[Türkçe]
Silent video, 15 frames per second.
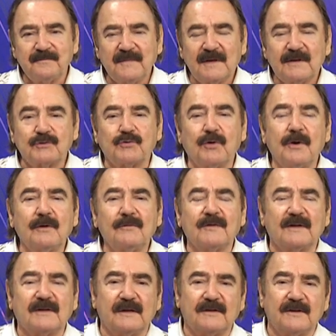
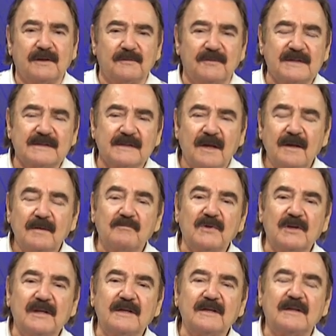server dediğimiz
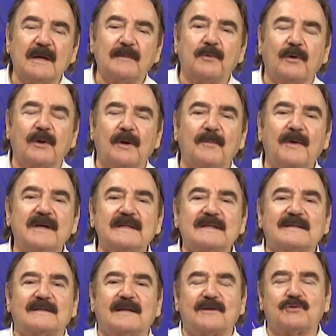bilgi depolama
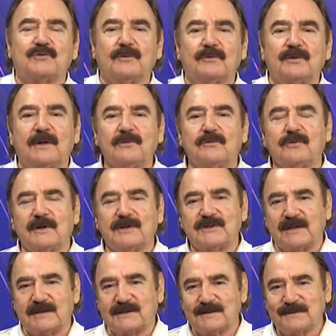istasyonları
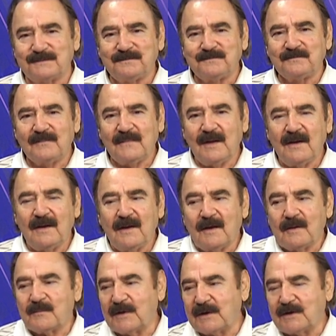kuracağız.
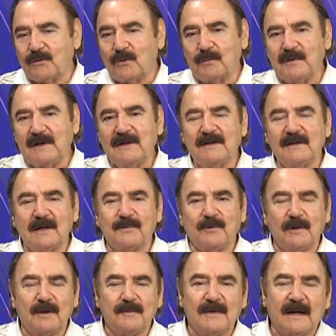Peki o bilgi
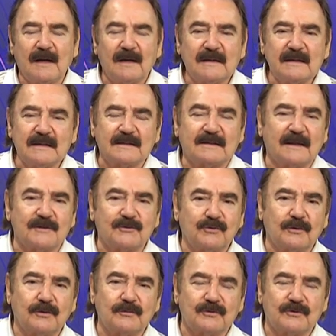depolama
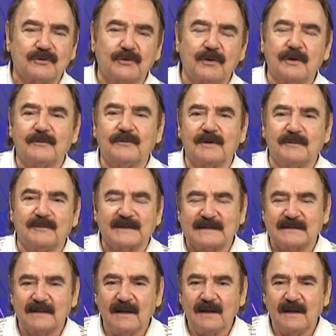istasyonumuz, serverımız